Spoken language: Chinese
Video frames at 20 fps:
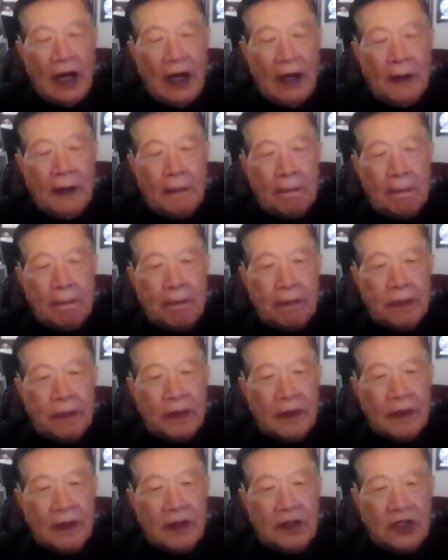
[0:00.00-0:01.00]
呢，
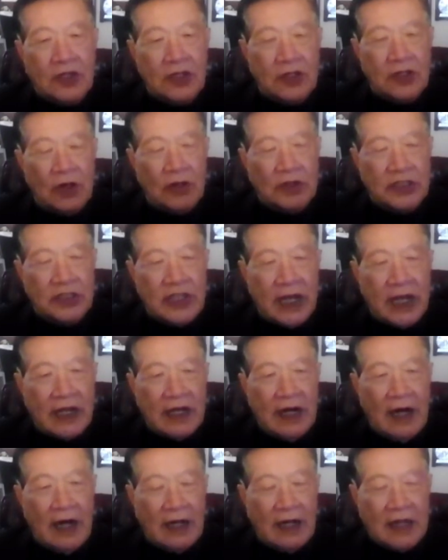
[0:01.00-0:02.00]
这种
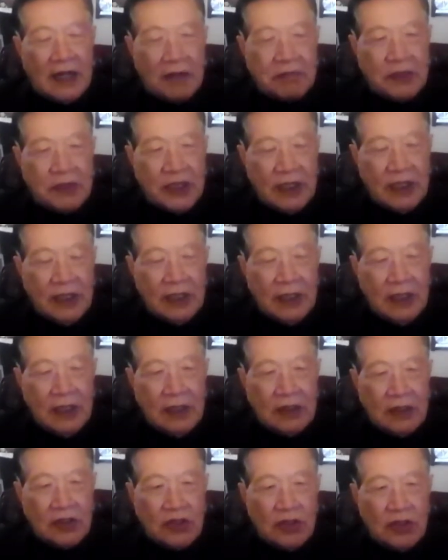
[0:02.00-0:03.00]
second autopsy
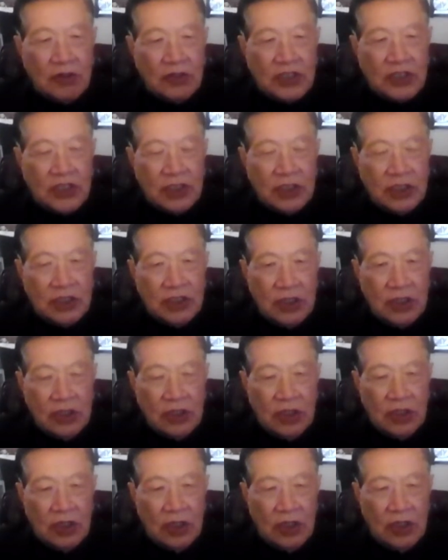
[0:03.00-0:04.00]
就是
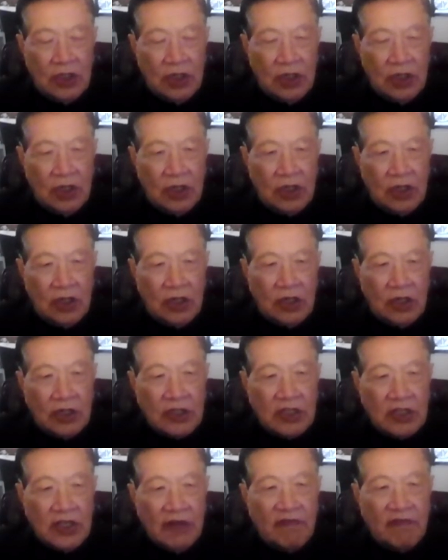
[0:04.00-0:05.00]
呃
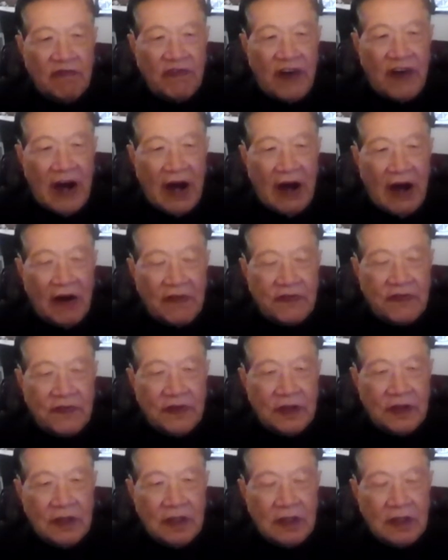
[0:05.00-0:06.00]
involve
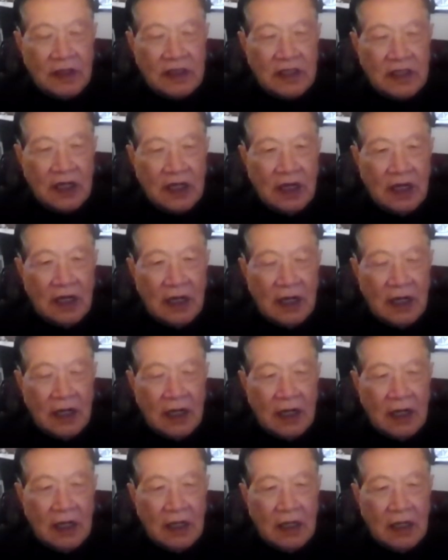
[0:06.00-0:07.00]
这
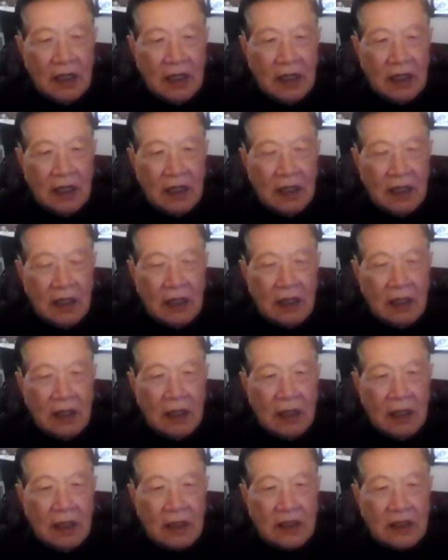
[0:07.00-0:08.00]
个，
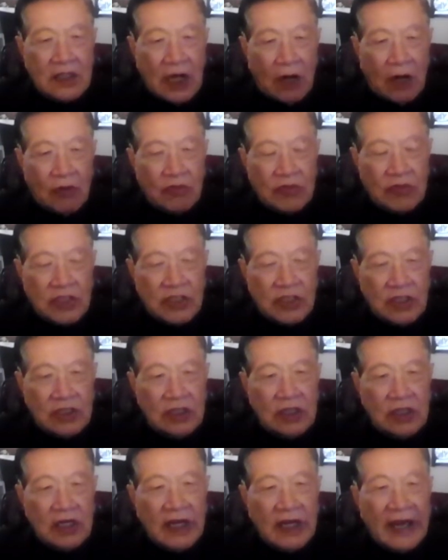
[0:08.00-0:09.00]
假如是
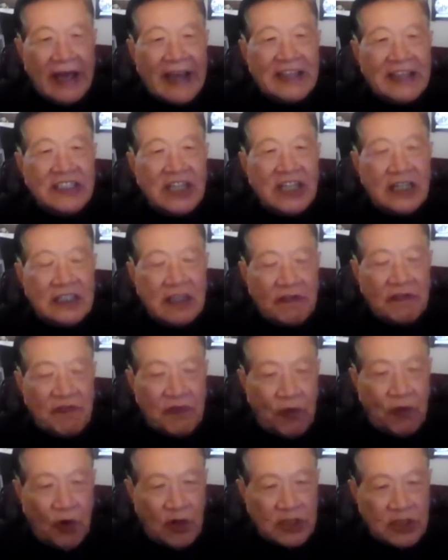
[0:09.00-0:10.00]

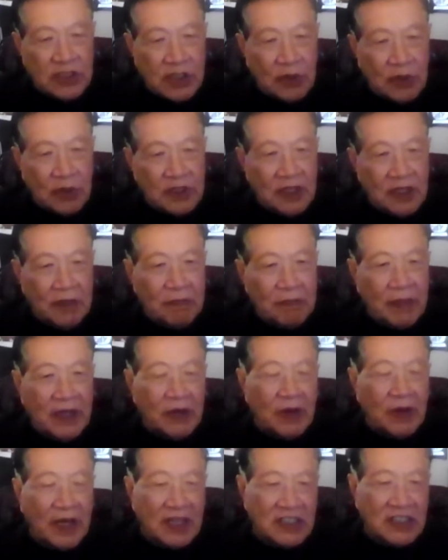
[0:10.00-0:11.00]
excessive force 或者没
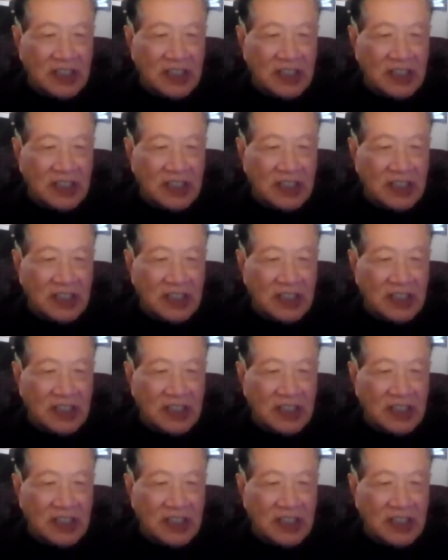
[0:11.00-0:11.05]
有